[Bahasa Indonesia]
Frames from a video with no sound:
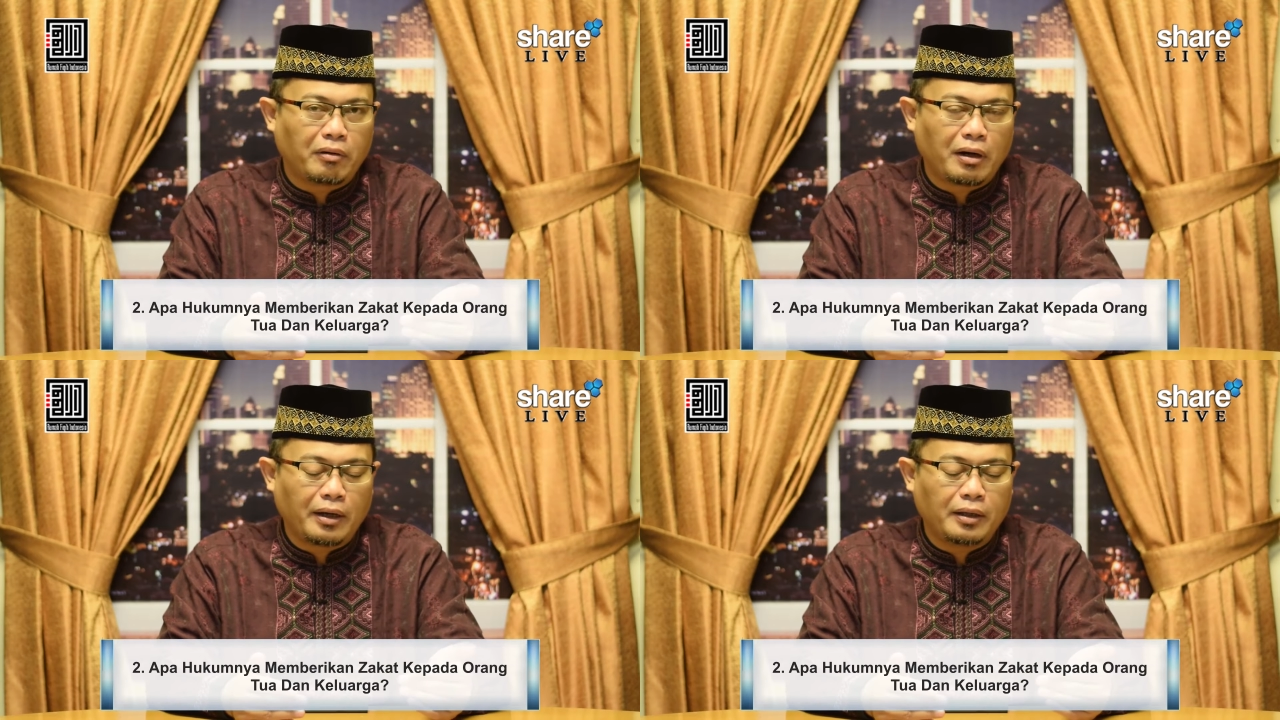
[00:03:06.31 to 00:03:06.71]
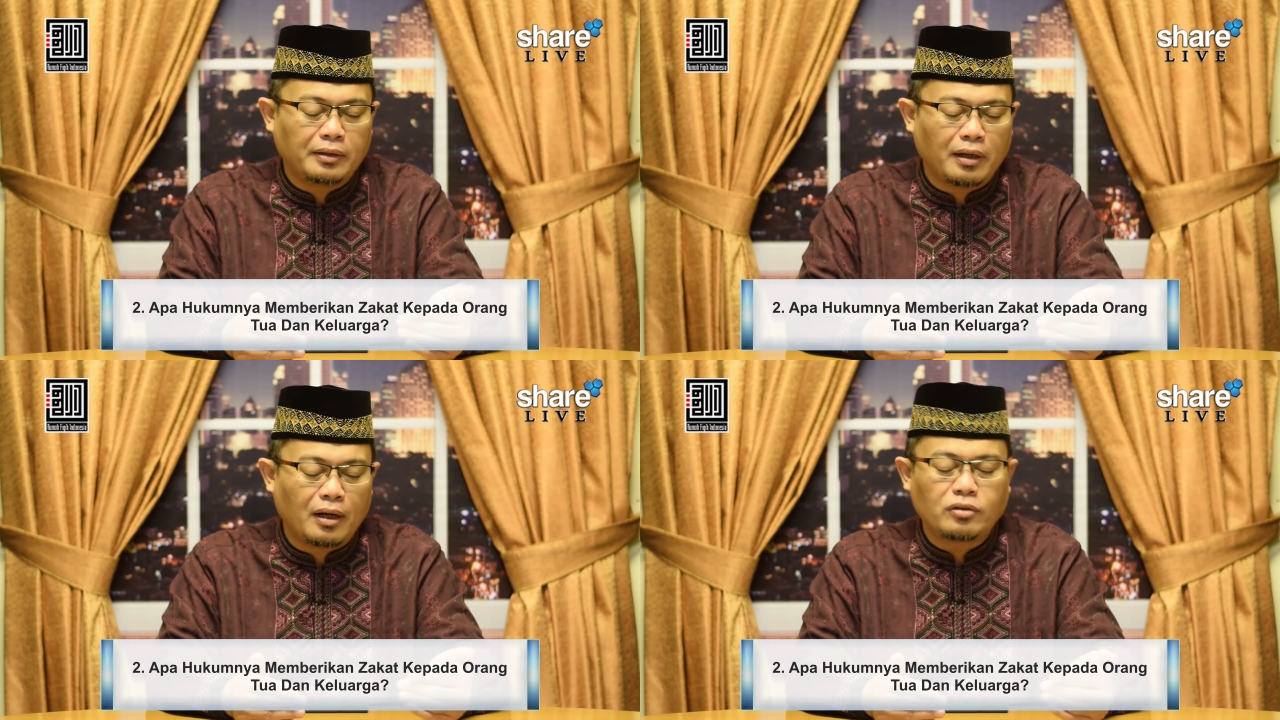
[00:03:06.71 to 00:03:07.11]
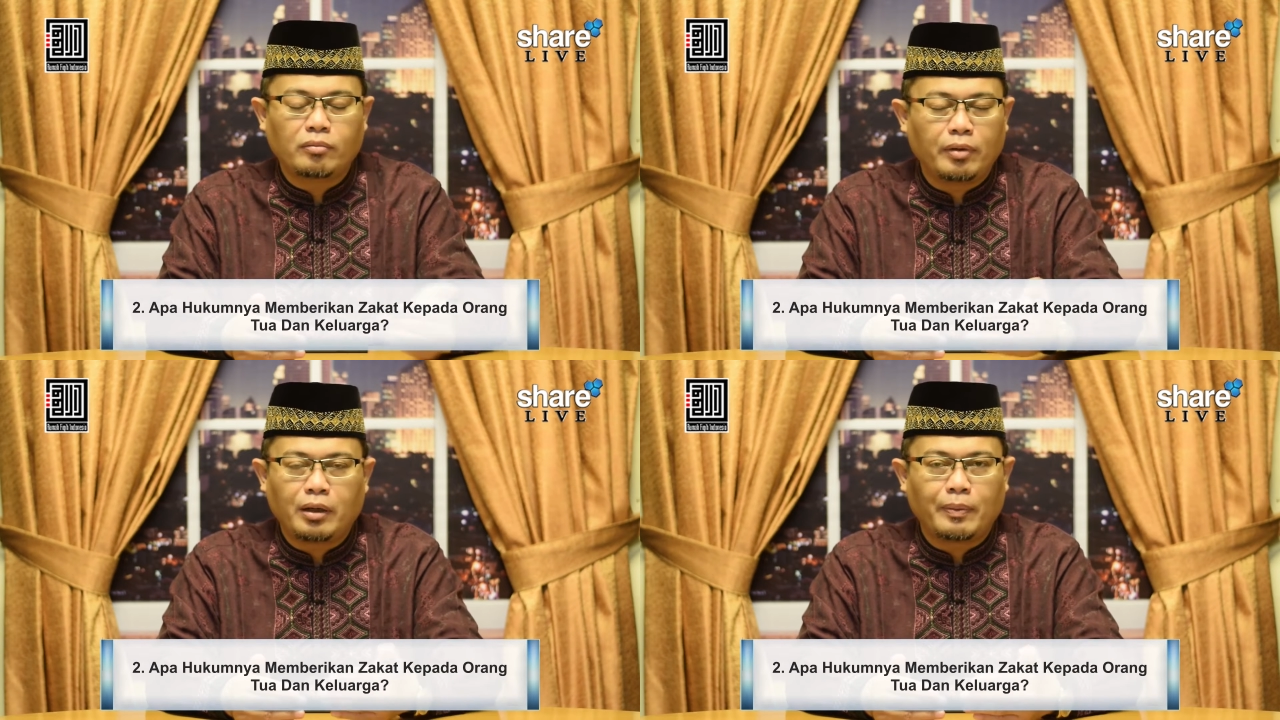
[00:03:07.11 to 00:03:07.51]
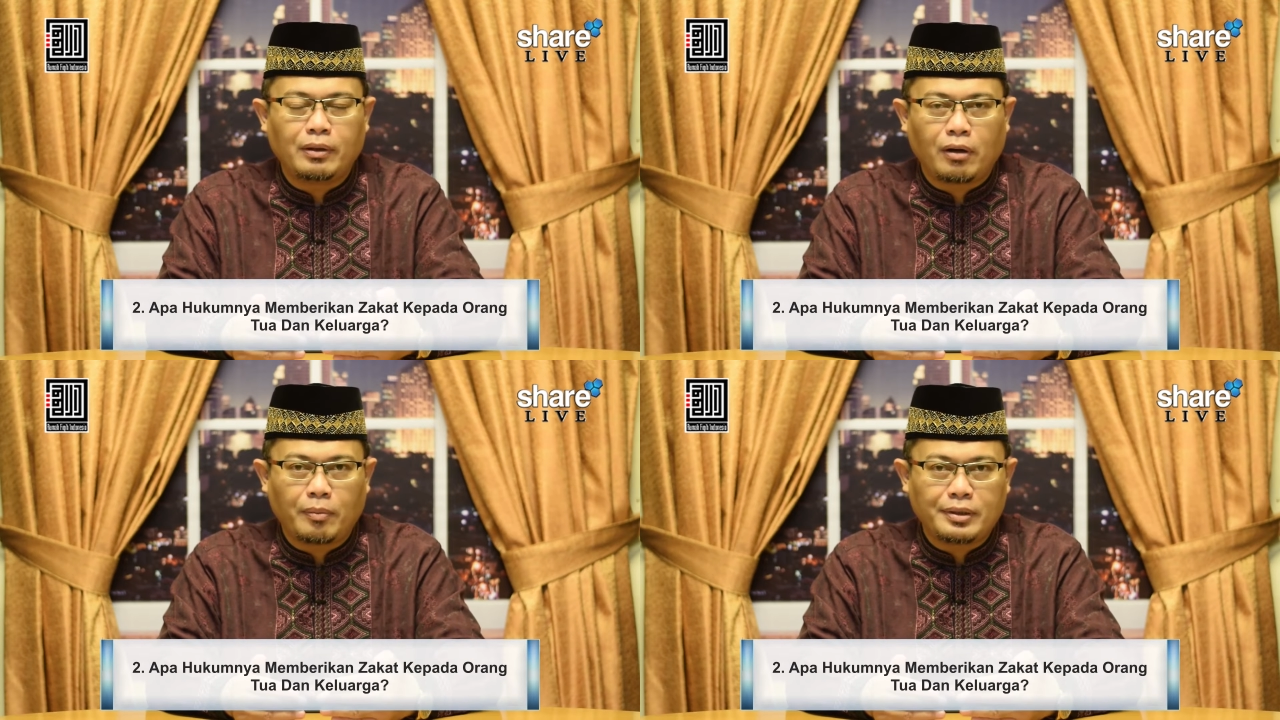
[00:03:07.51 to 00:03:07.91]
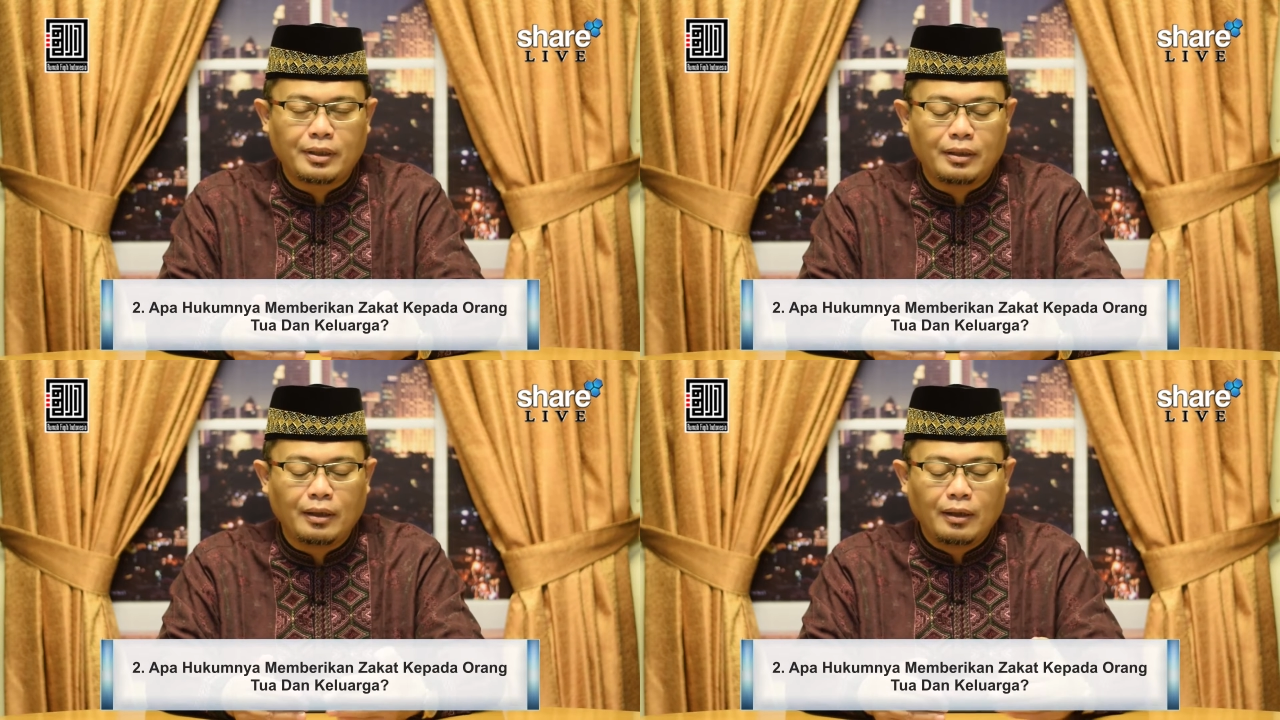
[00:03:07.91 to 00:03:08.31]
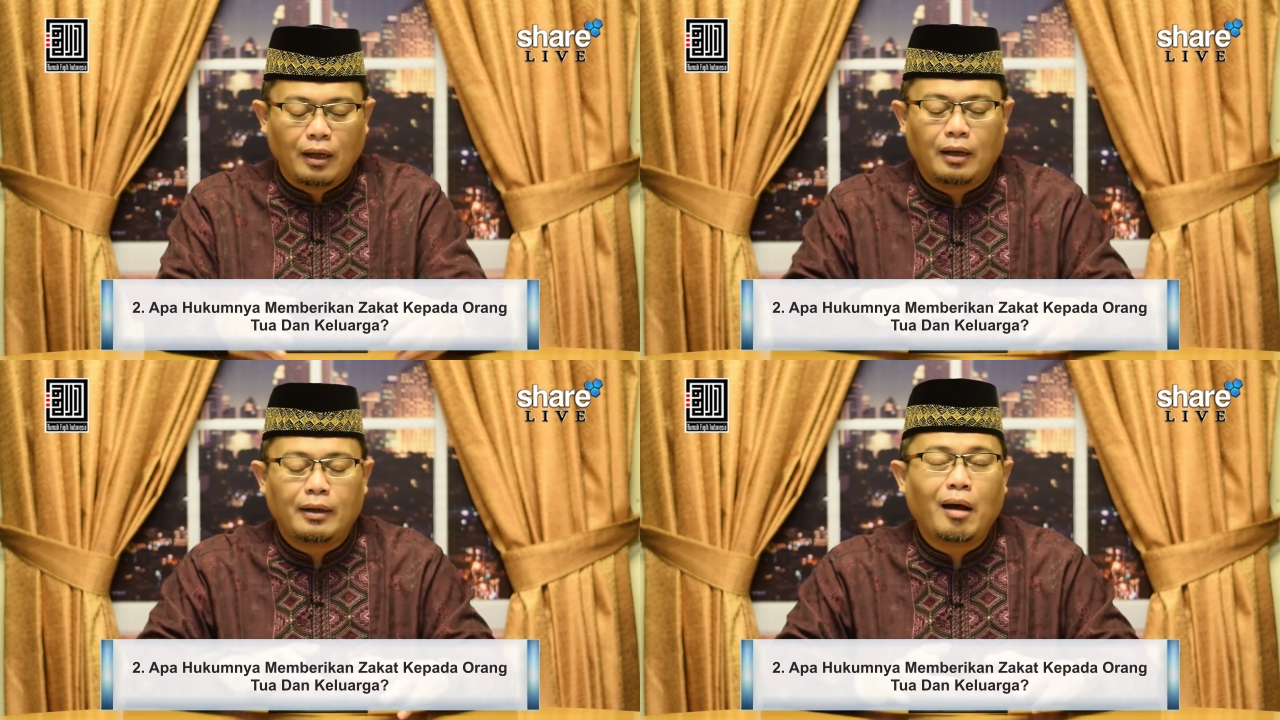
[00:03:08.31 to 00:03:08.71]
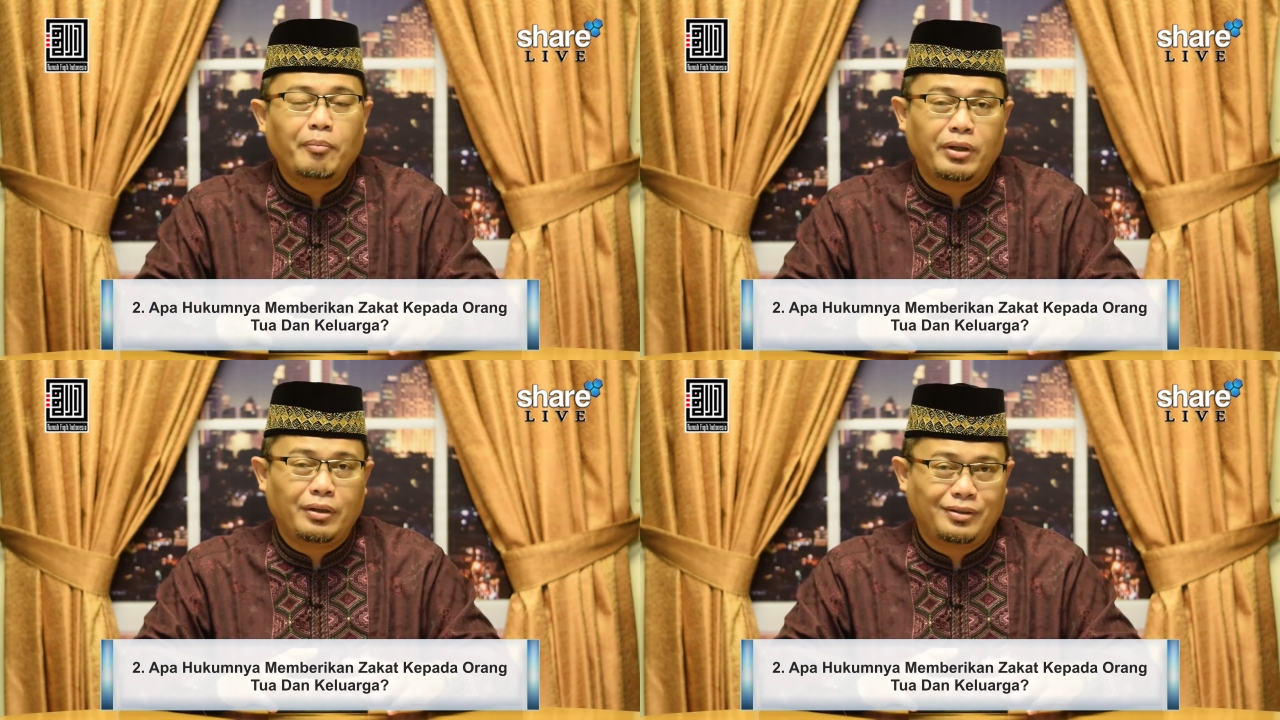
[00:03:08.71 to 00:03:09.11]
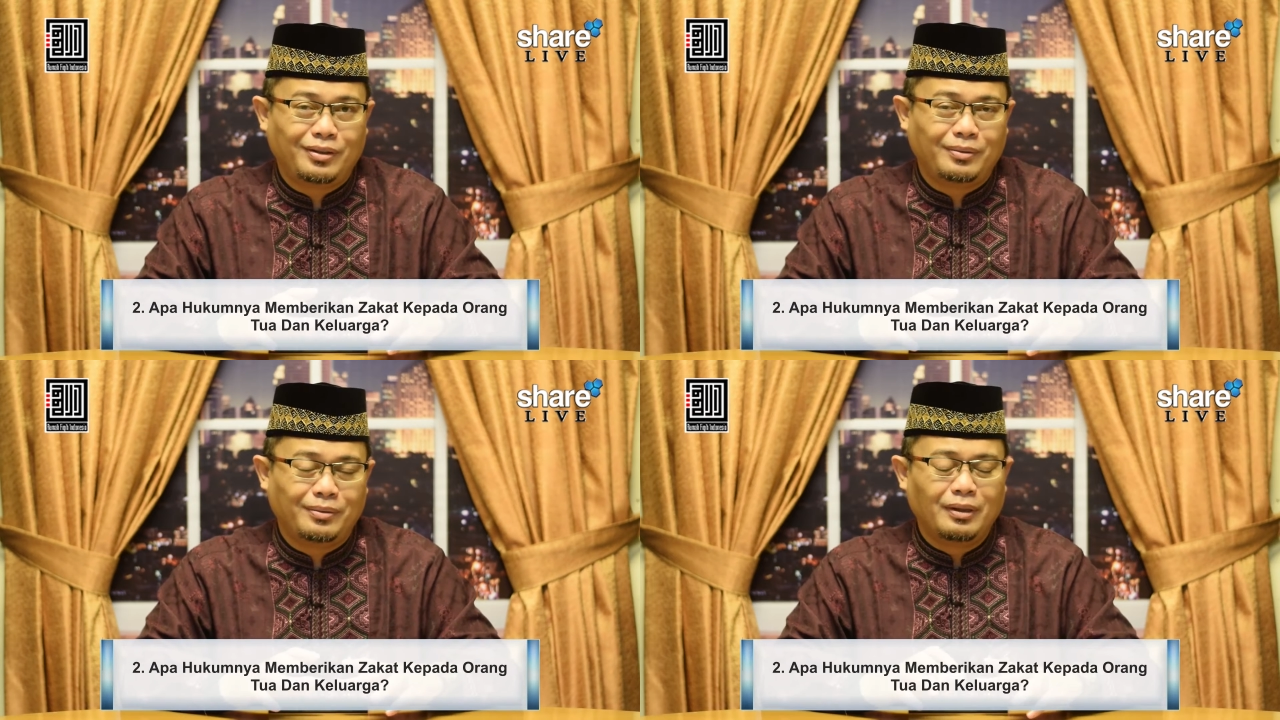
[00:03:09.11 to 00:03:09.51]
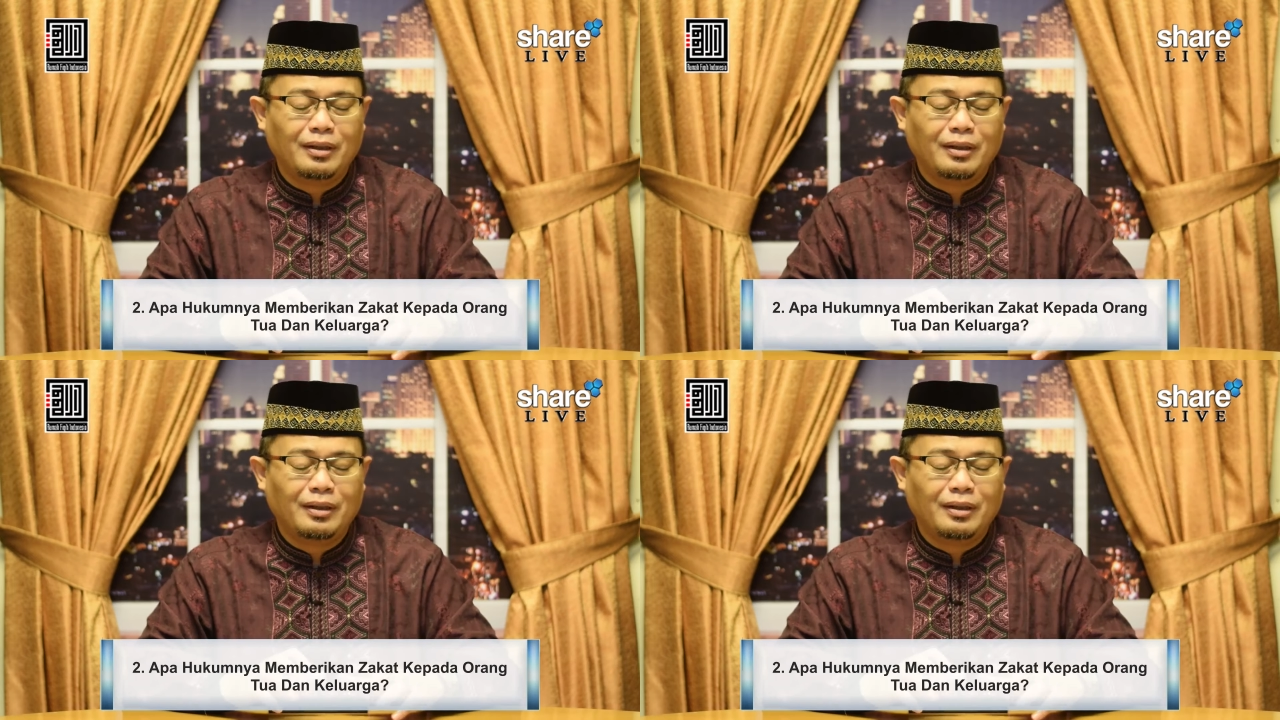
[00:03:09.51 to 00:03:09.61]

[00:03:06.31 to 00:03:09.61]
Orang kaya tidak langsung memberi kepada orang miskin. Ada amil di situ.